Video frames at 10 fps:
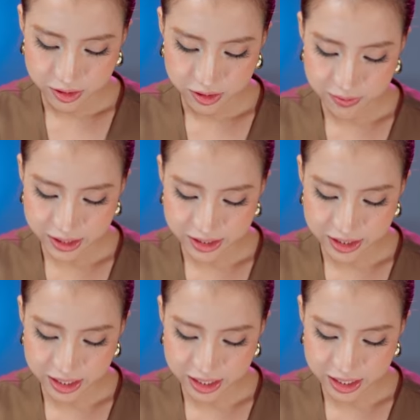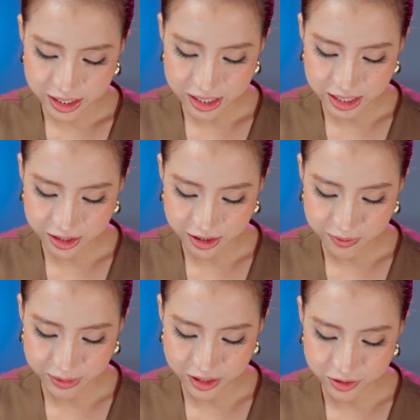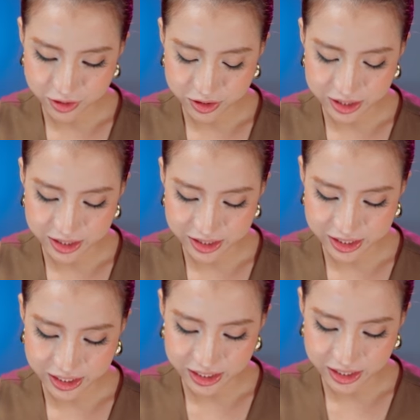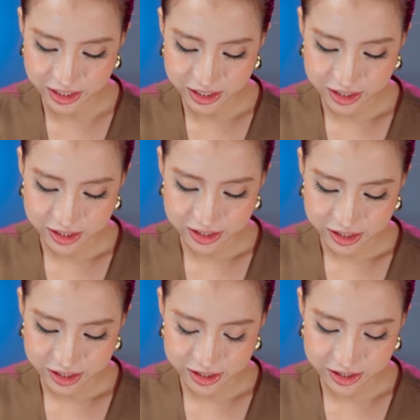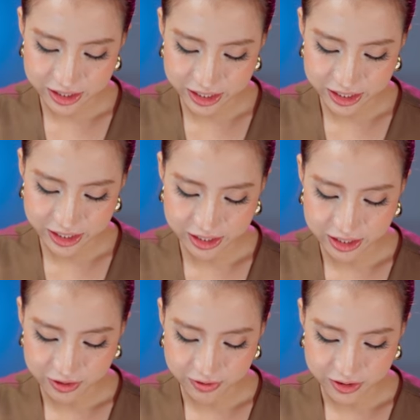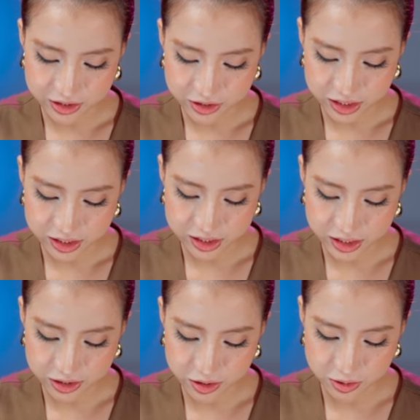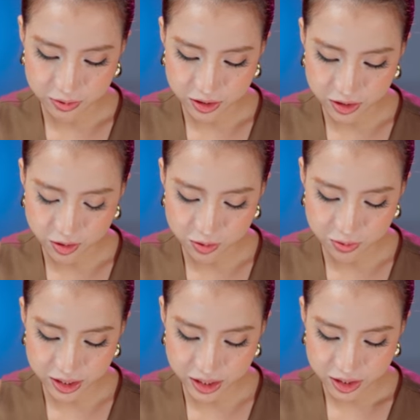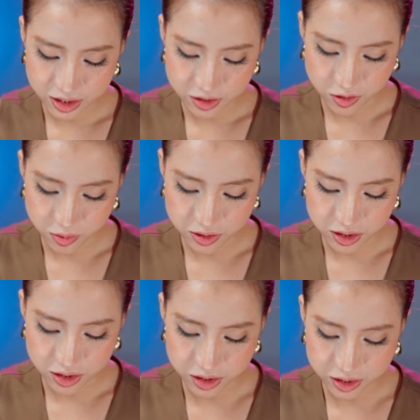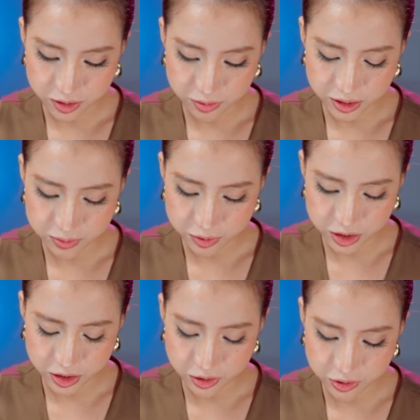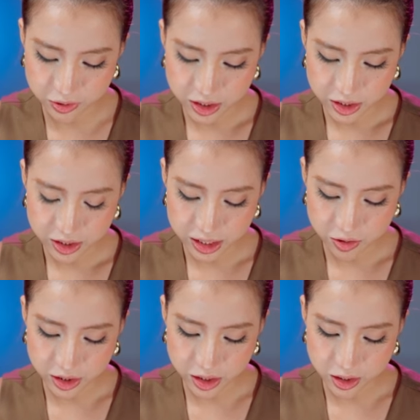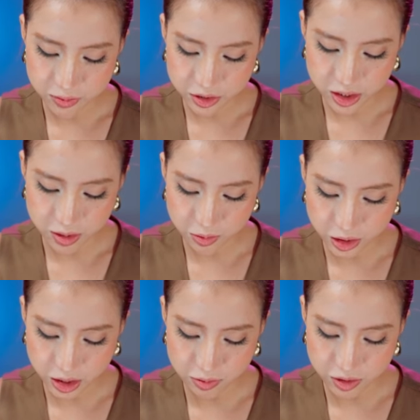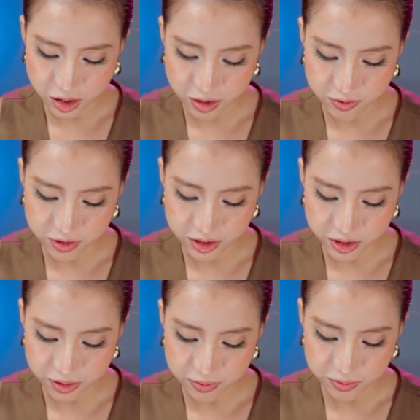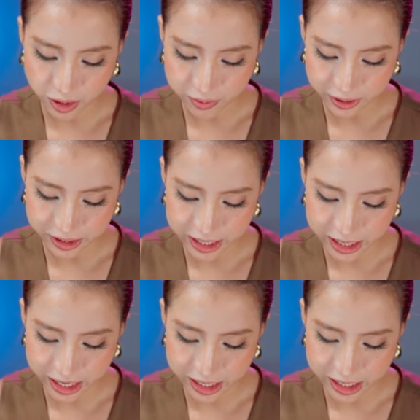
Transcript: Các bạn sẽ thấy là cái máy của Jolie sẽ đứng yên và Jolie sẽ sử dụng cái ngón út á, ngón út hơi nhúc nhích một xíu, đầu kim song song so với bề mặt da.